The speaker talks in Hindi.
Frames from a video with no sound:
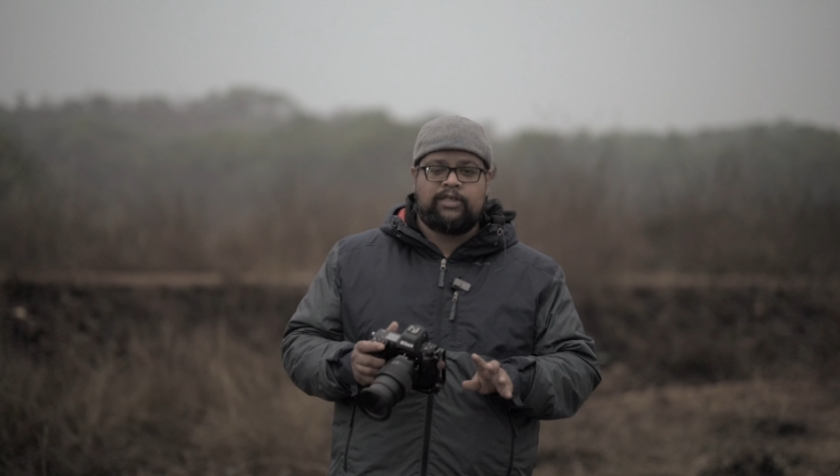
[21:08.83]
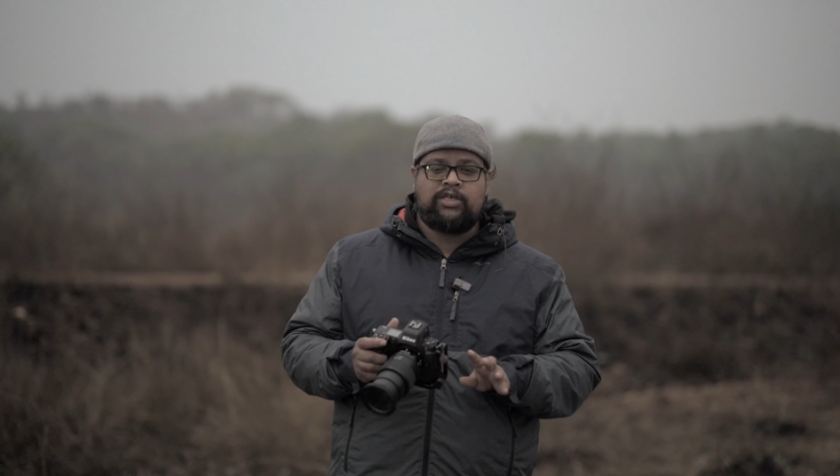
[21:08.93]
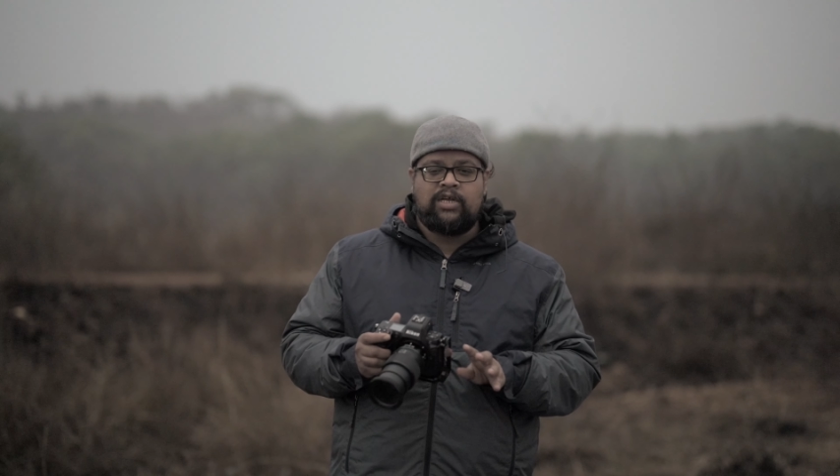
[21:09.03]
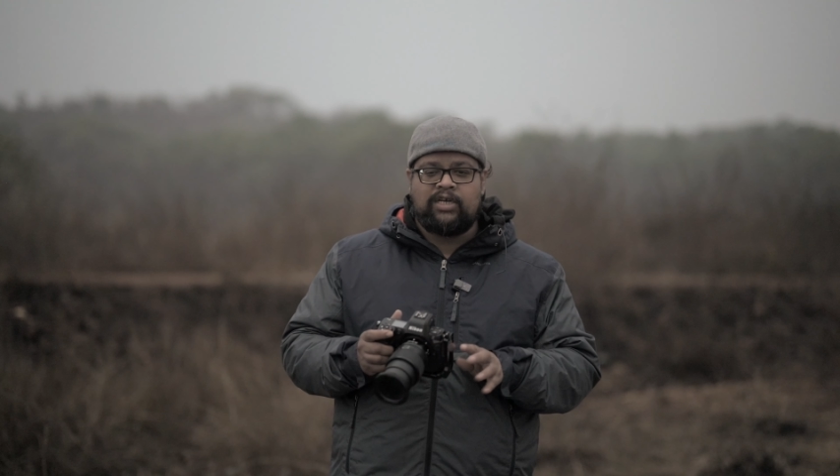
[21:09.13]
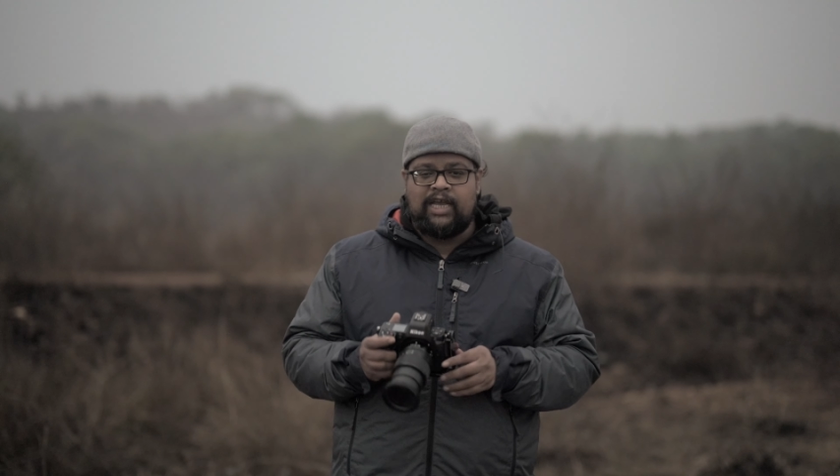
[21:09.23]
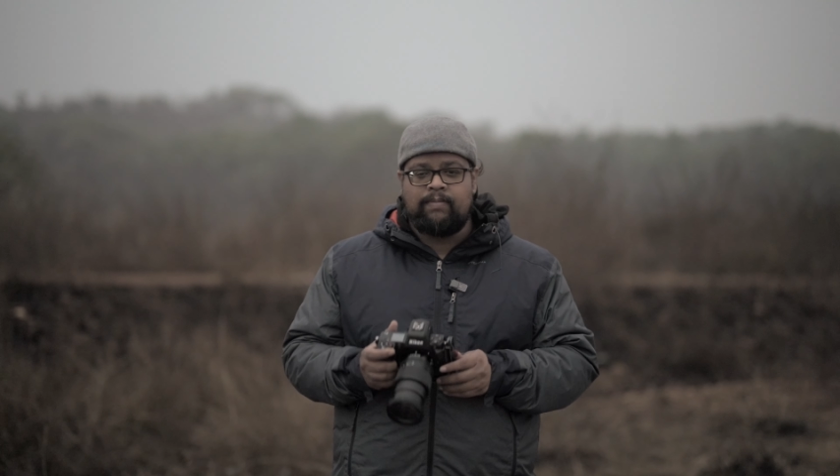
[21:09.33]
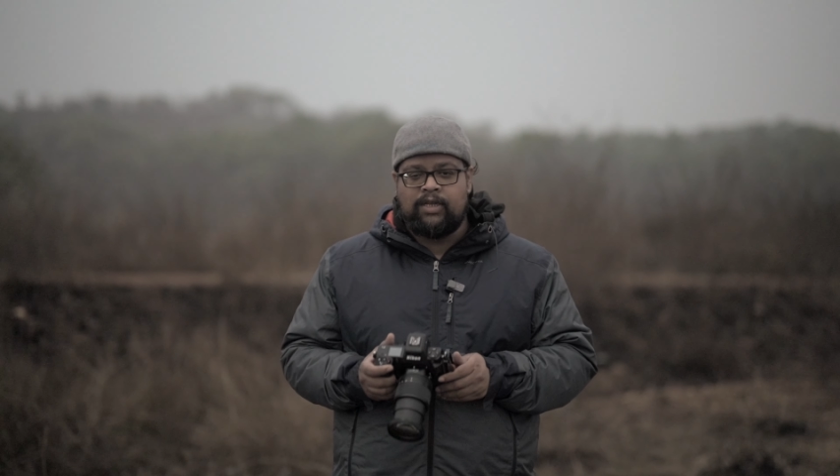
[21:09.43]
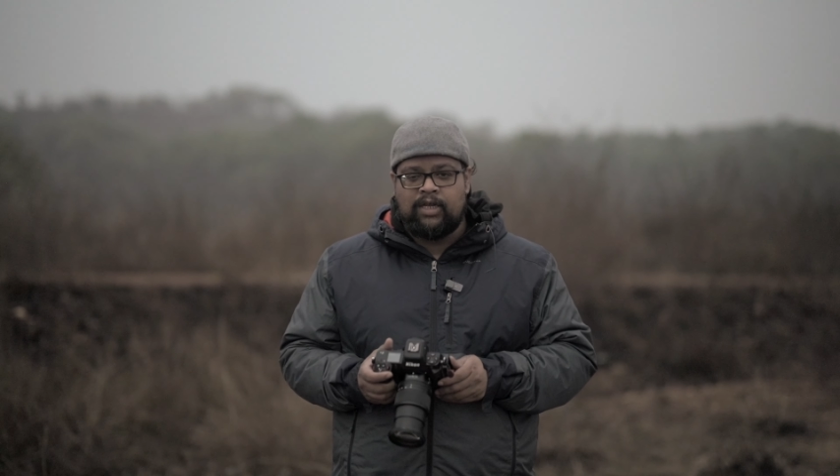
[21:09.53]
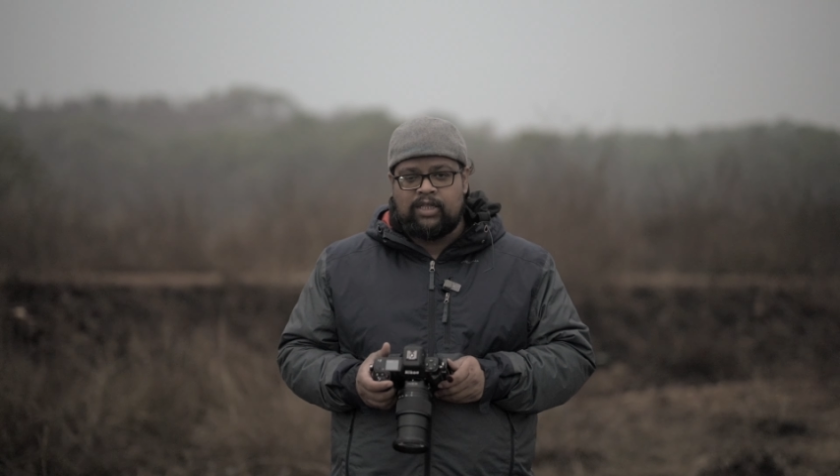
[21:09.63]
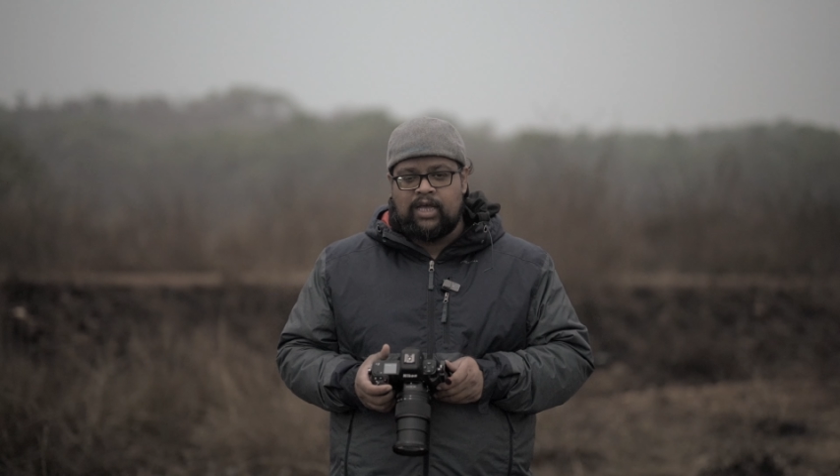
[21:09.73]
पास ज़्यादा टाइम
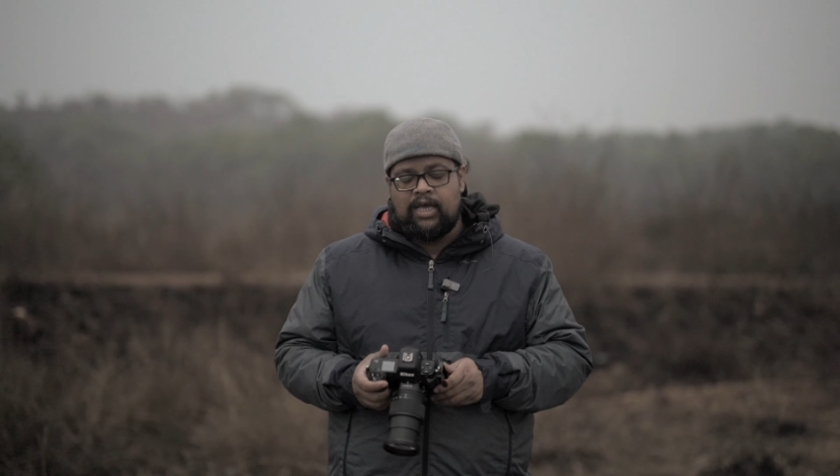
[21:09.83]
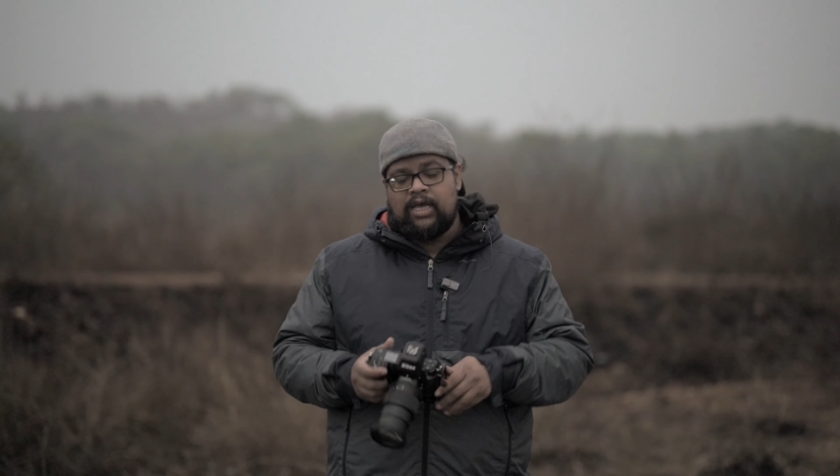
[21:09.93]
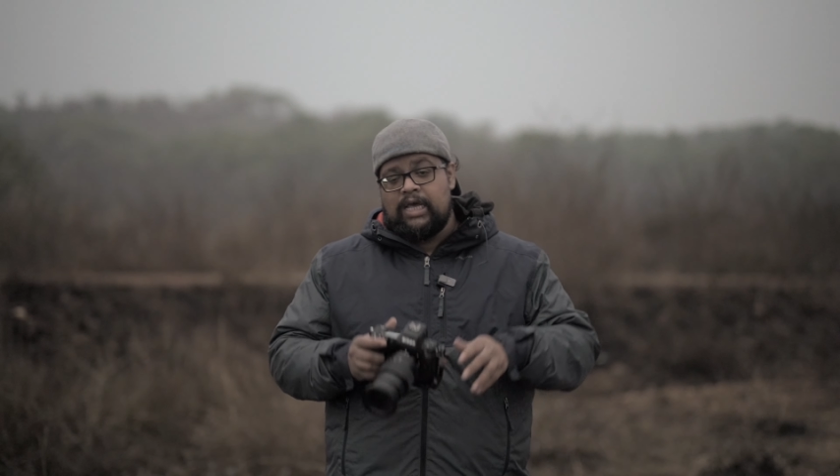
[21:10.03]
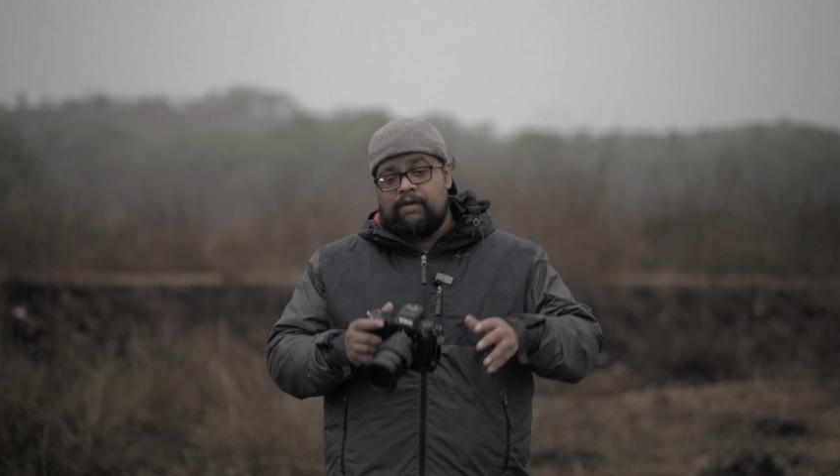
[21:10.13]
नहीं रहता है